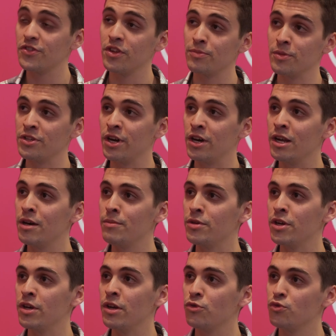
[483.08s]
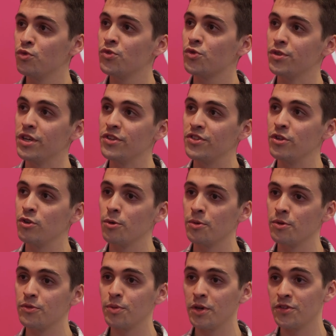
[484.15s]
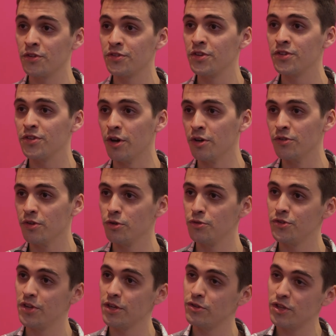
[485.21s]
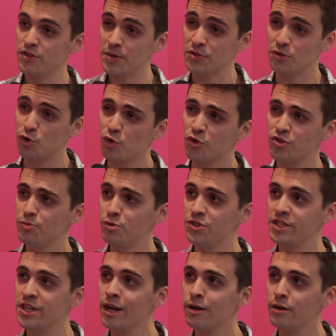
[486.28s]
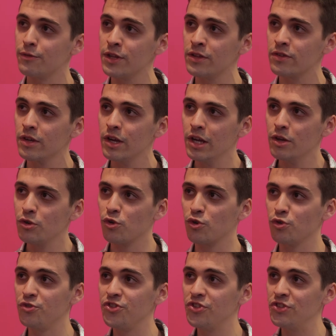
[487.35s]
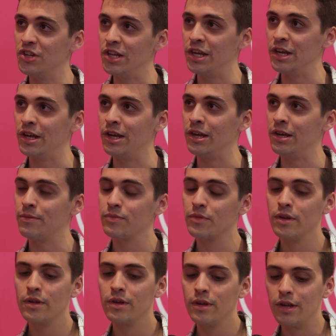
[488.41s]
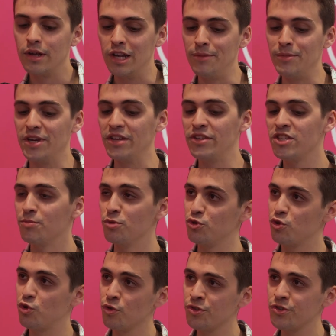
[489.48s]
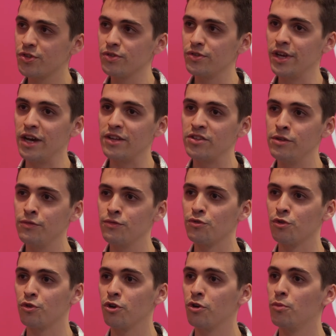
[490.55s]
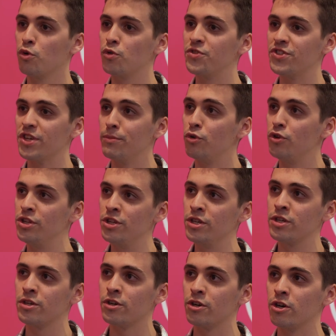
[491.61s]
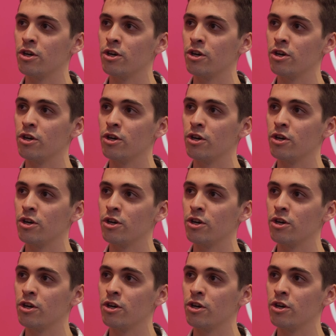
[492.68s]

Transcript: de cette manière-là, mais nous, ce qu'on a essayé de représenter, c'est une, espèce de conte musical, en fait. Donc on utilise les, mécanismes du conte narratif, donc beaucoup de symbolique,